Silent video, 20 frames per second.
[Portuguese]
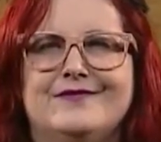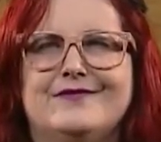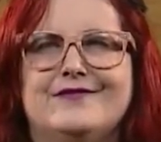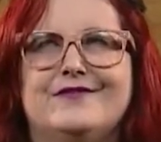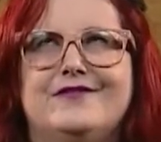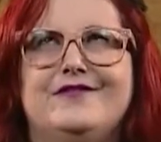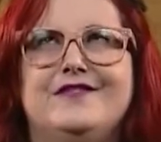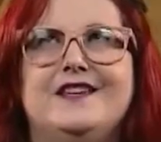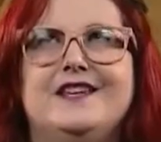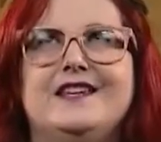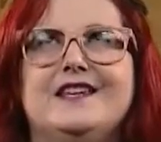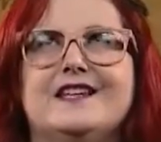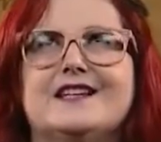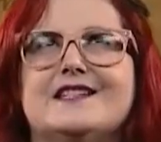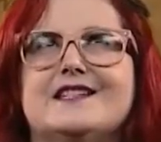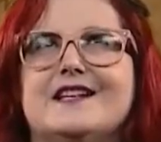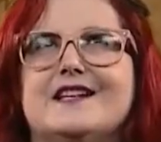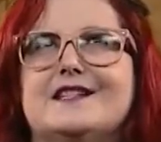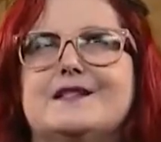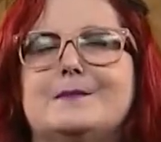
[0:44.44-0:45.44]

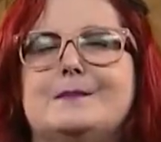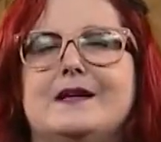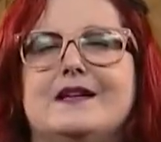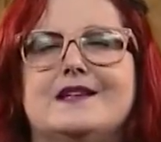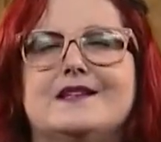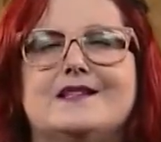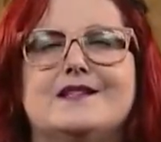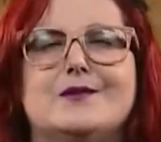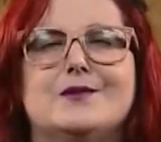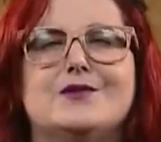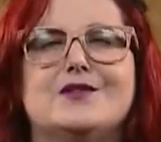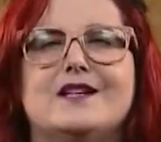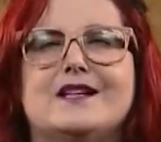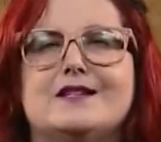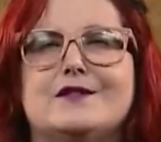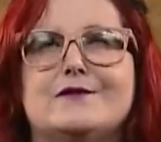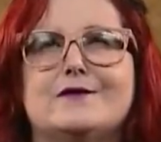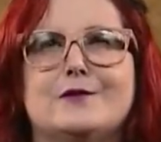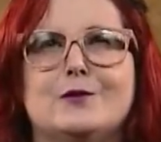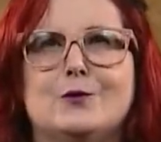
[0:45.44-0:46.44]
Vinhas nas bênçãos
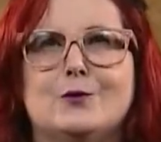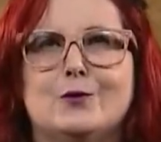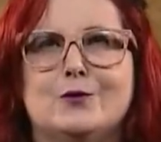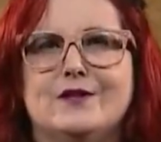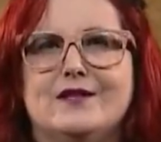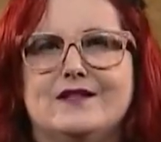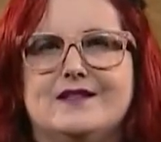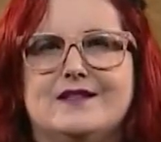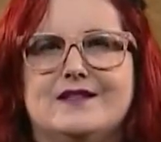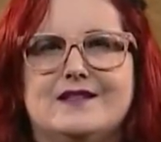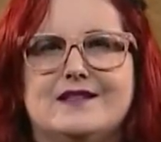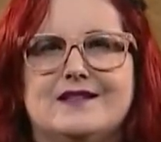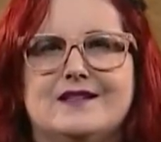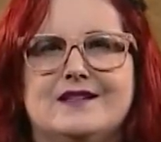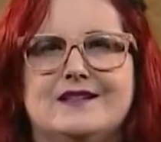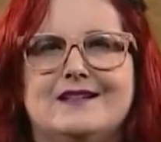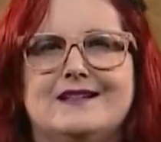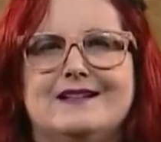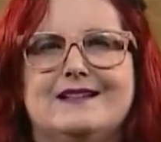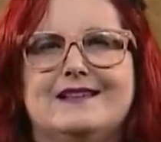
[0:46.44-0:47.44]
das flores,
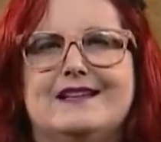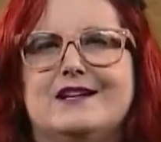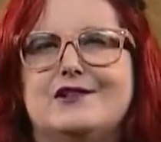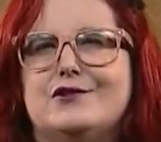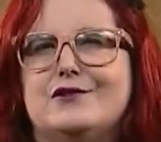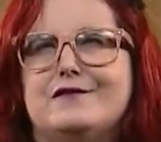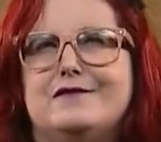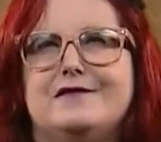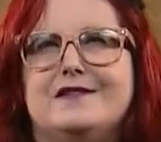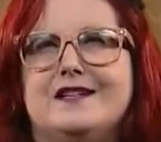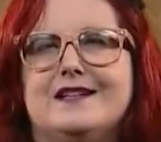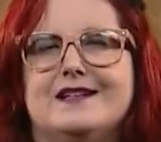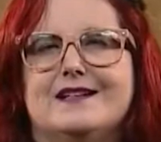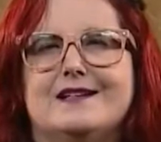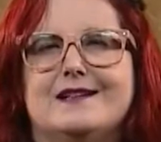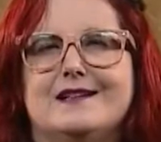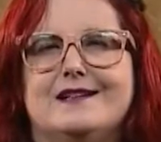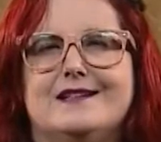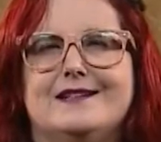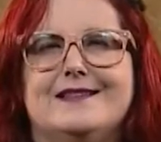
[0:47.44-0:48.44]
na divina
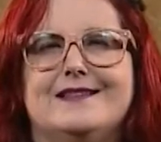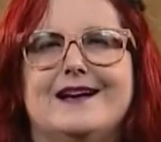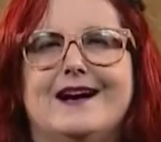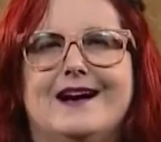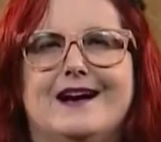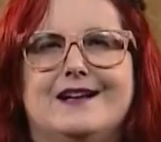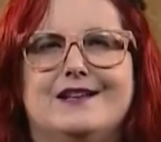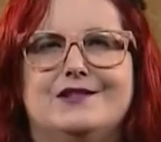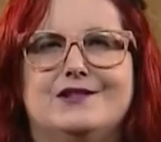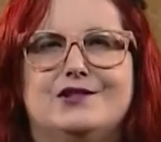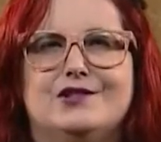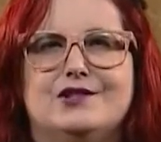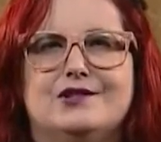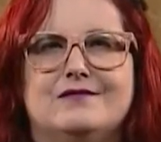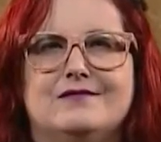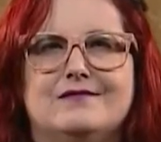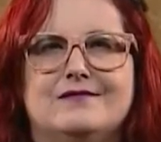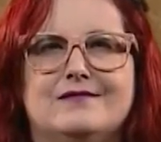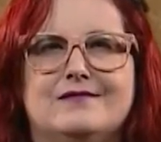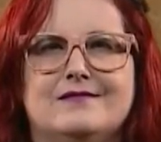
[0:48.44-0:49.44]
claridade,
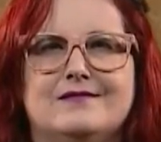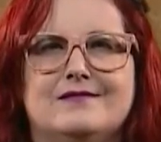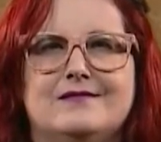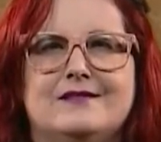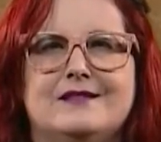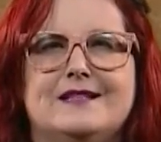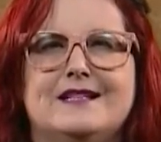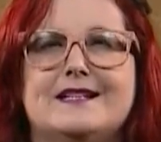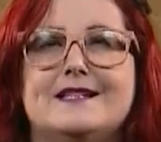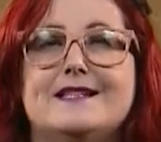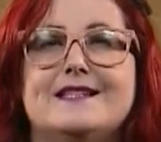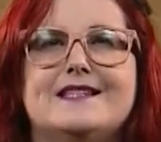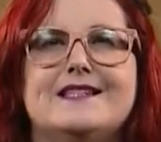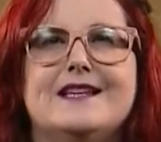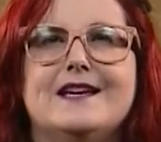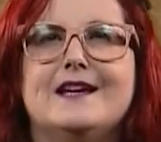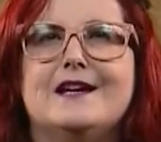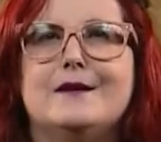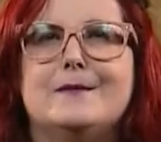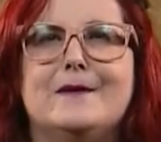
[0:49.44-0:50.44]

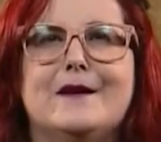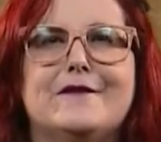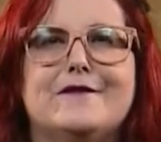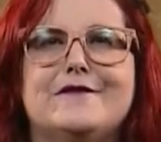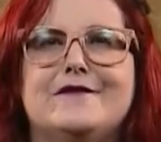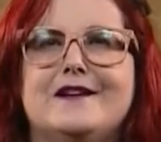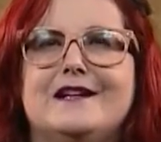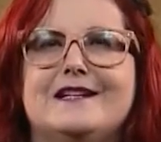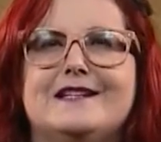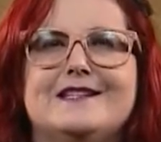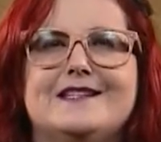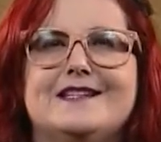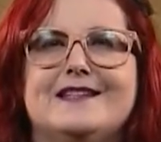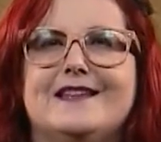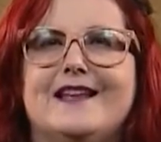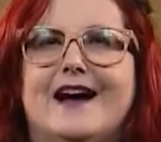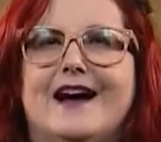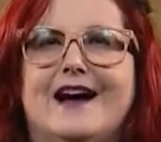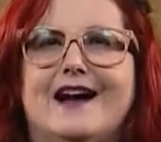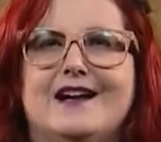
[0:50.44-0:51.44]
tecer minha
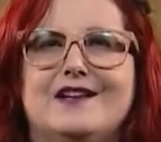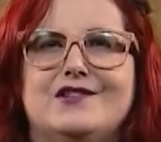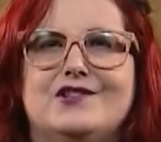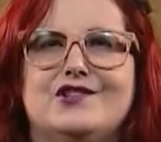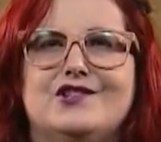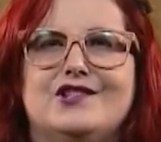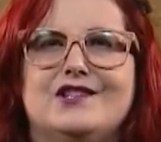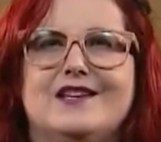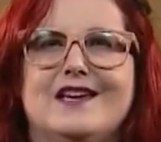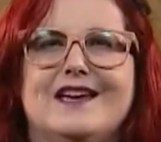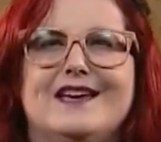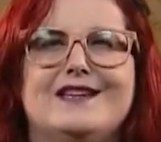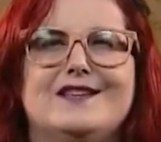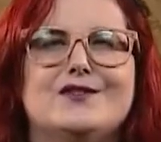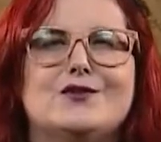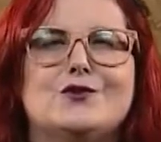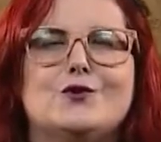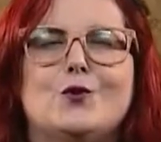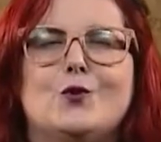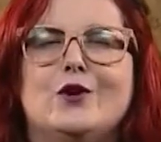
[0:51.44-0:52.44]
felicidade em
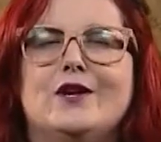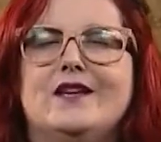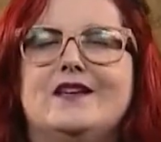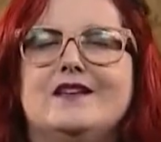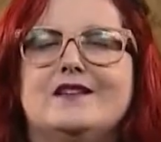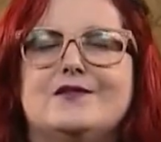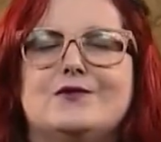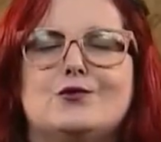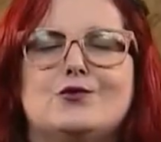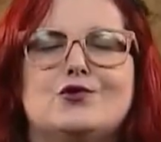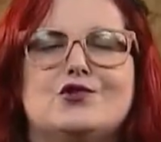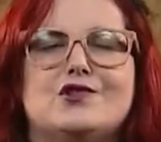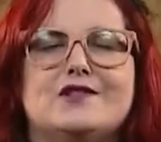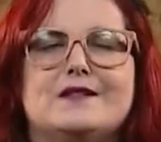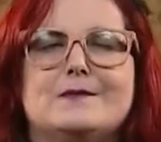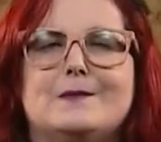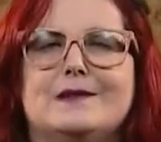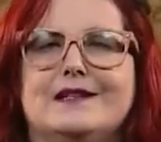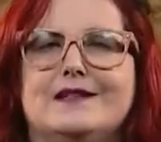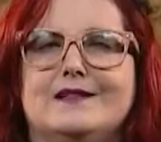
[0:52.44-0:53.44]
sorrisos de
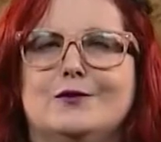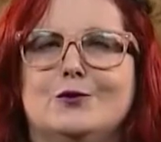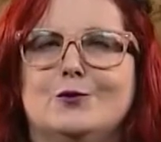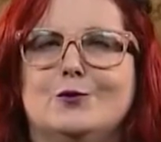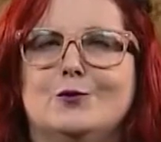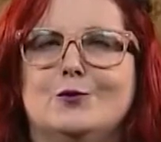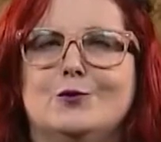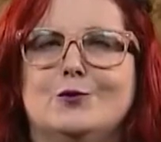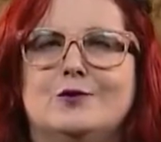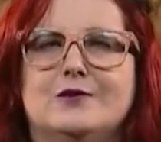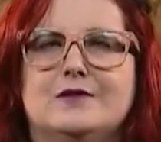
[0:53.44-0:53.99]
esplendor.